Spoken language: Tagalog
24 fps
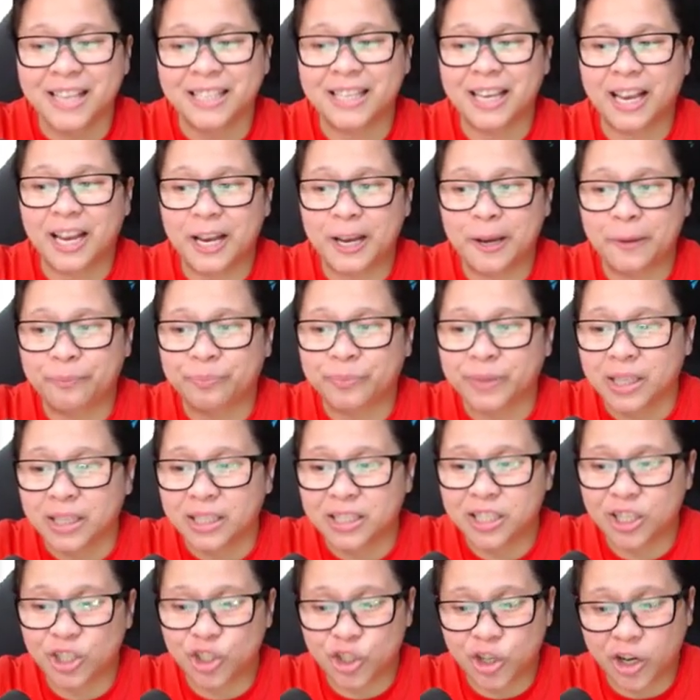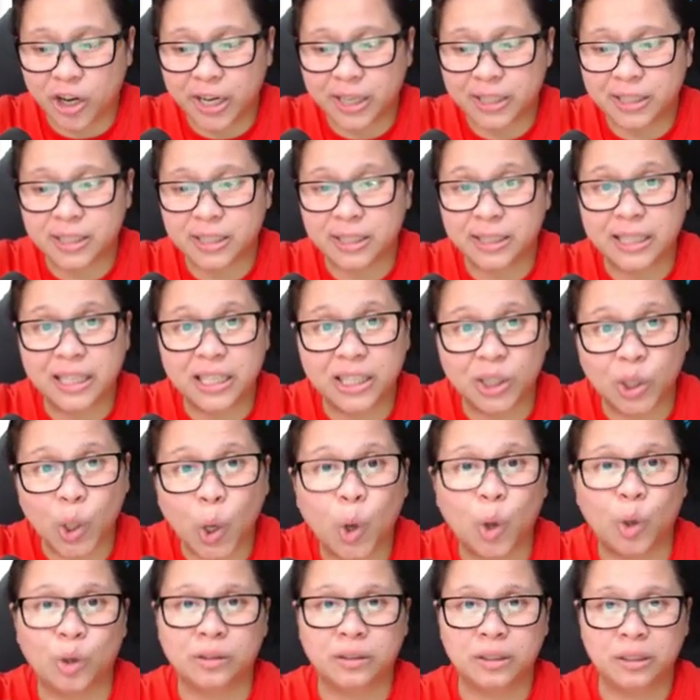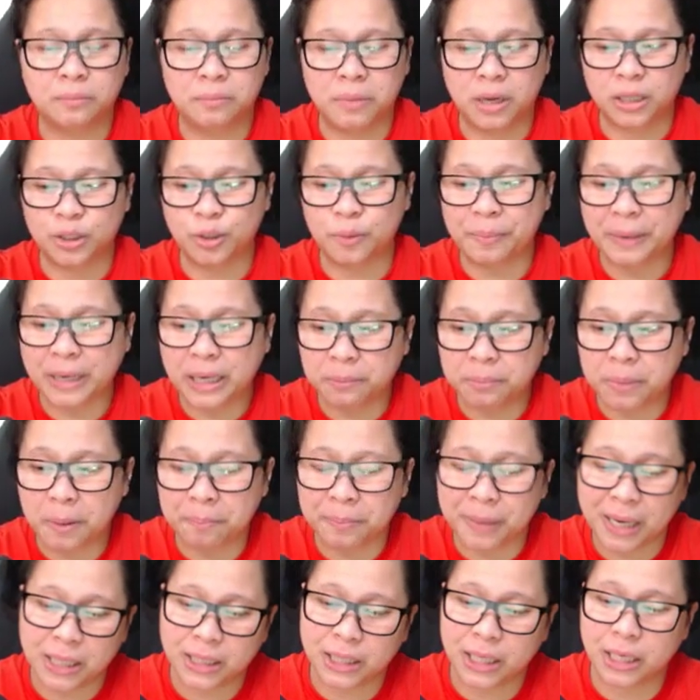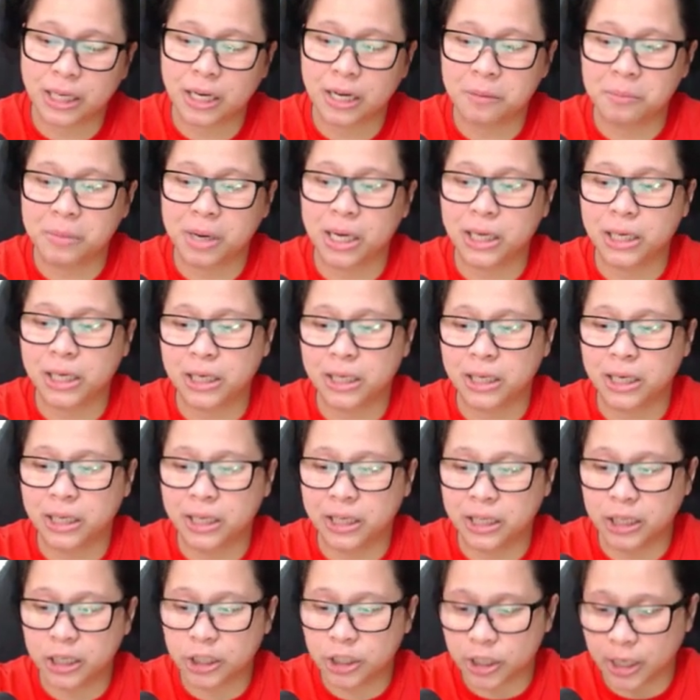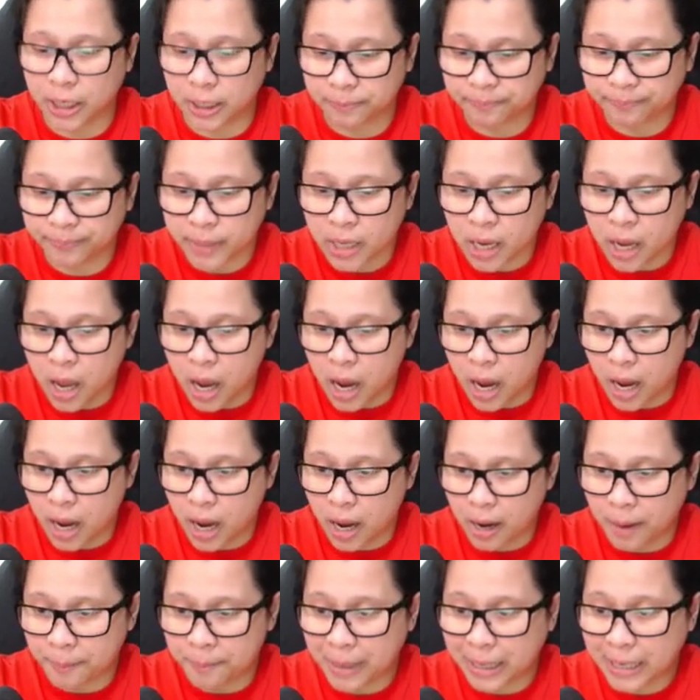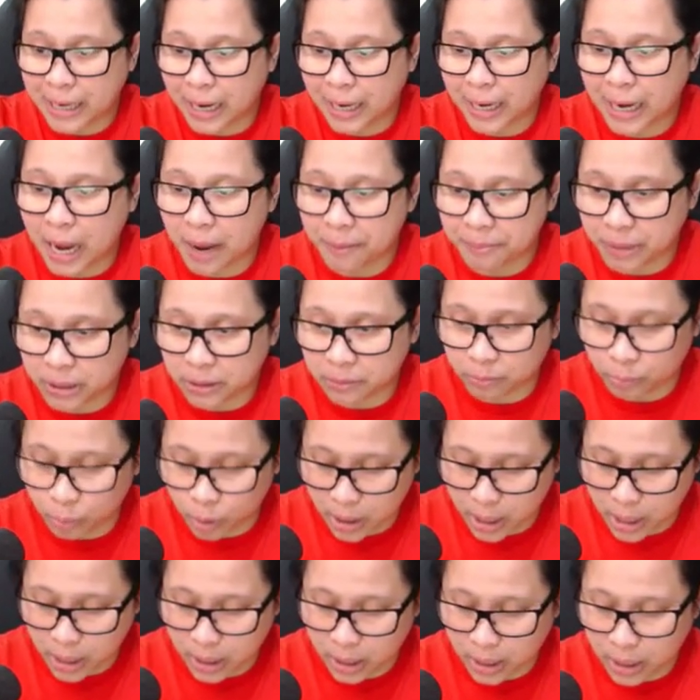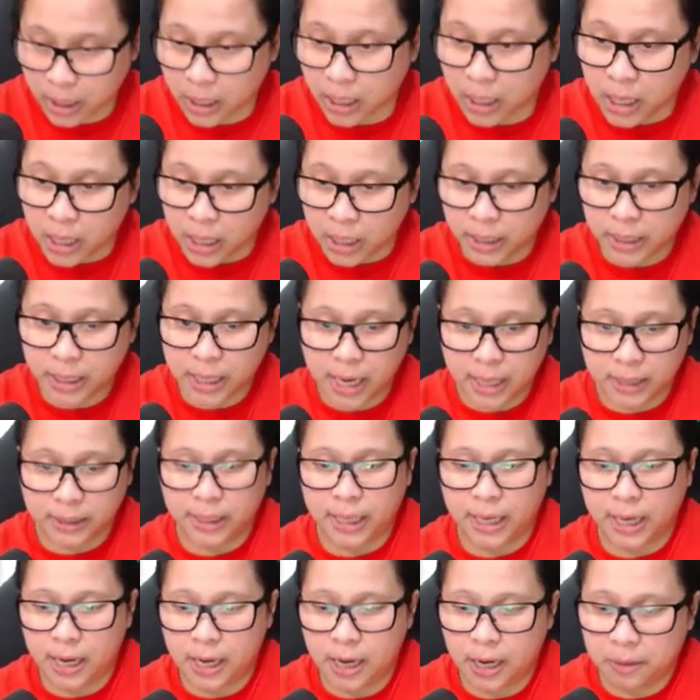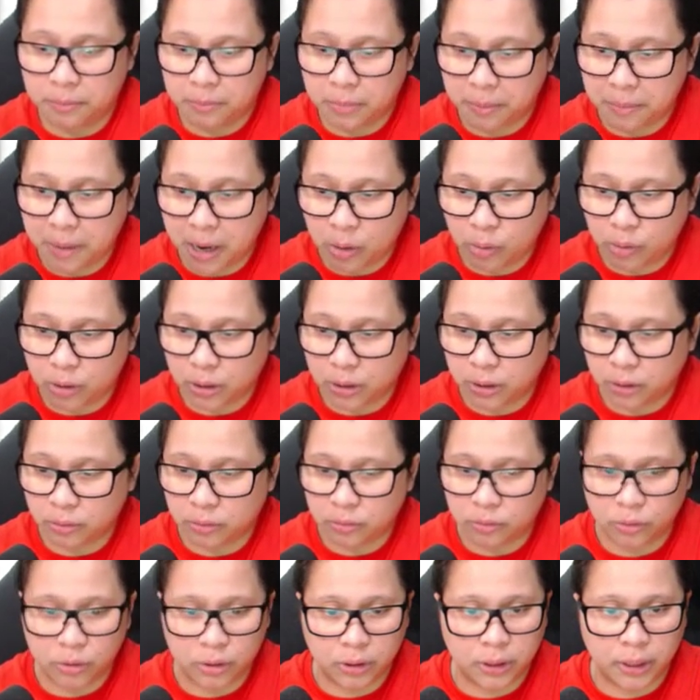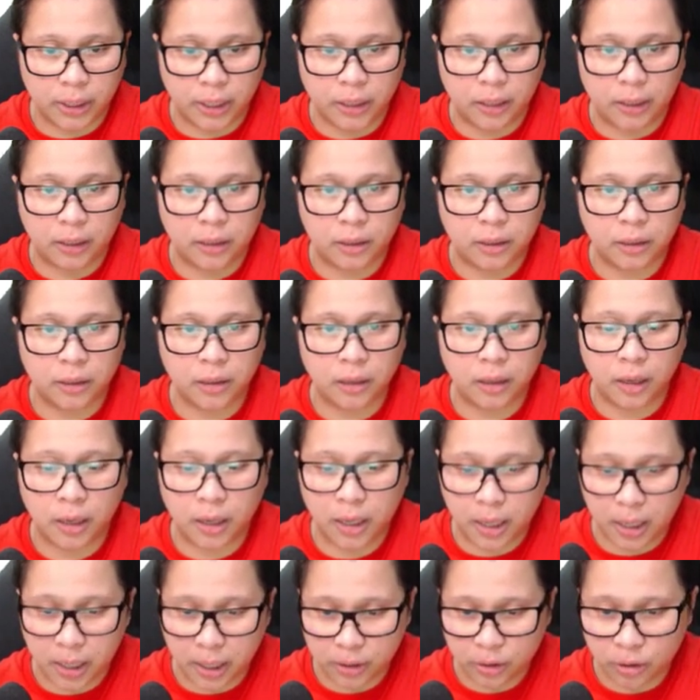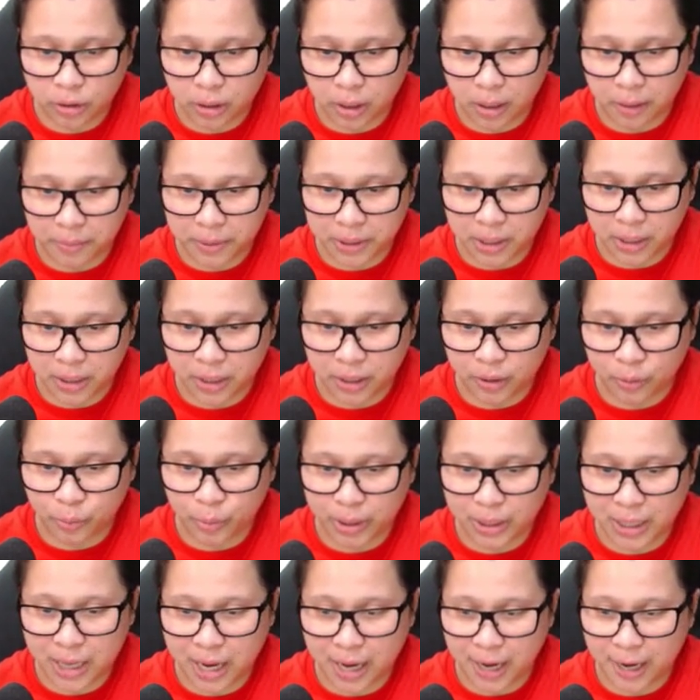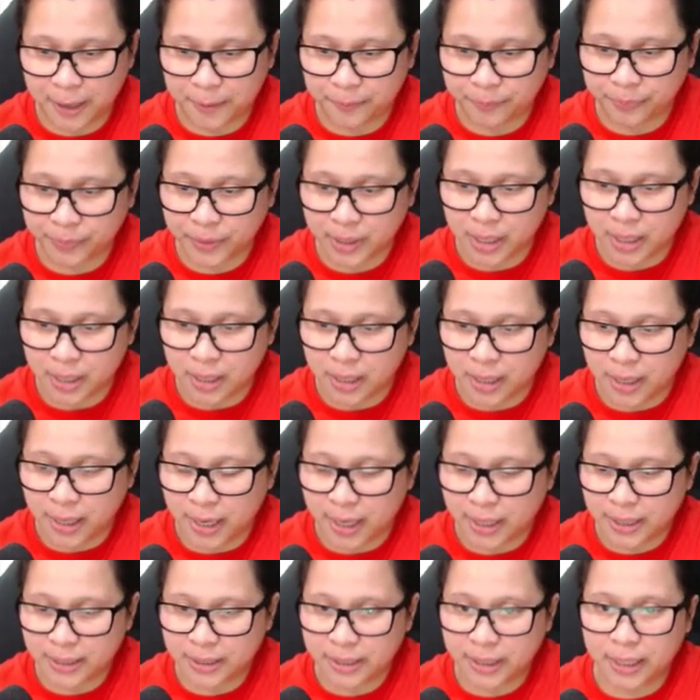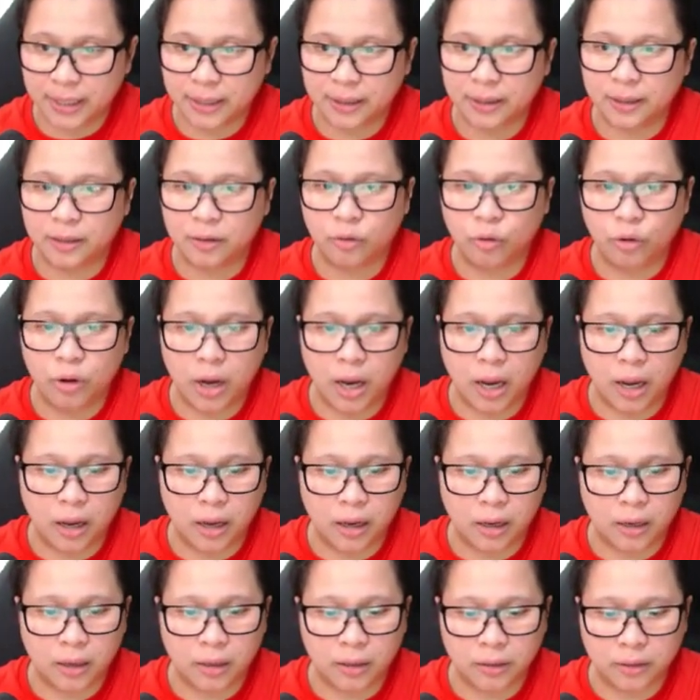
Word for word: sa, sa charts dito. Diba? So, pag nagpa-plot ka na ng mga linya-linya dyan, uh, magagamit mo na, yan, teka lang, baba ko lang ng konti. Ah, ito na nga ba talaga yun? Wait lang ah. Extend ko lang.